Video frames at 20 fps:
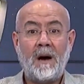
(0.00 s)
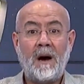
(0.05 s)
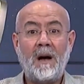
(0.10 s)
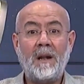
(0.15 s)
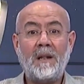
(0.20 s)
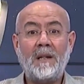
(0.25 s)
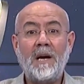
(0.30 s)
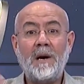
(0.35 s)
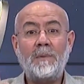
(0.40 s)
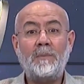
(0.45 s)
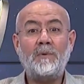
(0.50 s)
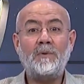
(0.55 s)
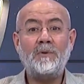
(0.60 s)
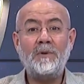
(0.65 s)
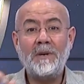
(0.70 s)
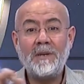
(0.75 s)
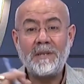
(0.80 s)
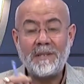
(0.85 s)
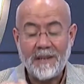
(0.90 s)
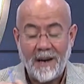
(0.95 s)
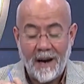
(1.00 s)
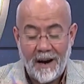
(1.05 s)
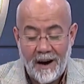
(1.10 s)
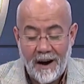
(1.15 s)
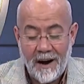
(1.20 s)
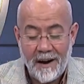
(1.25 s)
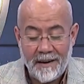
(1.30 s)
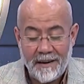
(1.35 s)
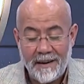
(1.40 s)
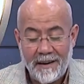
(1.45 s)
Allah buyuruyor ki
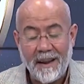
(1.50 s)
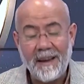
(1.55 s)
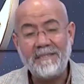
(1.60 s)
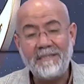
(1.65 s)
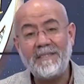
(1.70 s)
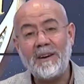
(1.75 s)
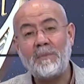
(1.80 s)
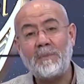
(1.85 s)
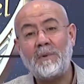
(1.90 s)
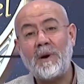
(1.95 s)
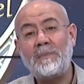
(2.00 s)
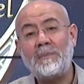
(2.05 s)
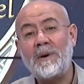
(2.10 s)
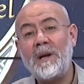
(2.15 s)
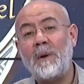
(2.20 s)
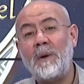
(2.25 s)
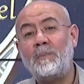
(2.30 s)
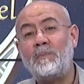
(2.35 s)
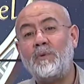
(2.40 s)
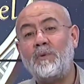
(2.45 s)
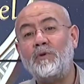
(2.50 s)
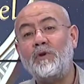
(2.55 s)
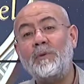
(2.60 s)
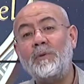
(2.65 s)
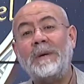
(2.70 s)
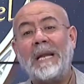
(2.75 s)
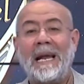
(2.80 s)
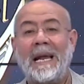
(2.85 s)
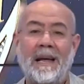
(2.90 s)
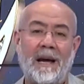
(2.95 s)
anne ve babaya
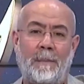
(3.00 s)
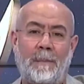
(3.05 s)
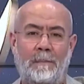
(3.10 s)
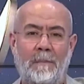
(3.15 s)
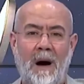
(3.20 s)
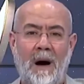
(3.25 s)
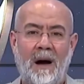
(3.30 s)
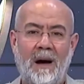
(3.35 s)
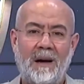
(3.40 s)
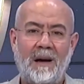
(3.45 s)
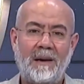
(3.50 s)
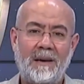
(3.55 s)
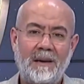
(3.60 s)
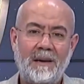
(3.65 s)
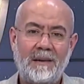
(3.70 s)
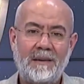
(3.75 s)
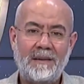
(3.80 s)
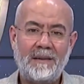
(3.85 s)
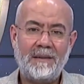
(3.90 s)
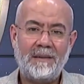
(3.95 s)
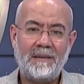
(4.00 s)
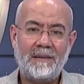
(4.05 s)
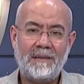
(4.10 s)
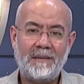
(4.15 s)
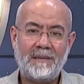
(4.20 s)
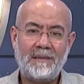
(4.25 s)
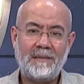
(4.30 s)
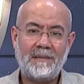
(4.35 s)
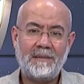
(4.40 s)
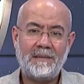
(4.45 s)
bunu bile yapma.
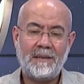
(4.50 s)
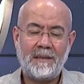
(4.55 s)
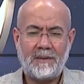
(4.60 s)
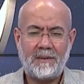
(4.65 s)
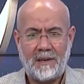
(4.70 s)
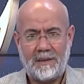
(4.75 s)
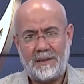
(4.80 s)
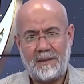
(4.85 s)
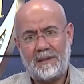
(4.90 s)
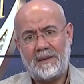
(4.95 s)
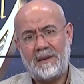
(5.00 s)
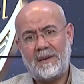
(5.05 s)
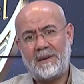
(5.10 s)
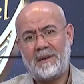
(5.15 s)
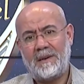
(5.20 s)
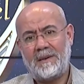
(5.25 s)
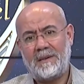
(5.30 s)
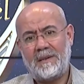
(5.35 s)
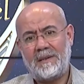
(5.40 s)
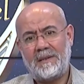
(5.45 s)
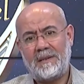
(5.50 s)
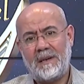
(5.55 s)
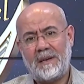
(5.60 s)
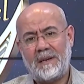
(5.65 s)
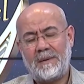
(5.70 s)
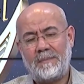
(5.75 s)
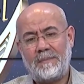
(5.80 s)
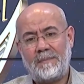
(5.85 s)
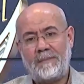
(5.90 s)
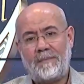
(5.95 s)
Dikkat edin
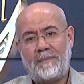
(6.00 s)
kardeşlerim.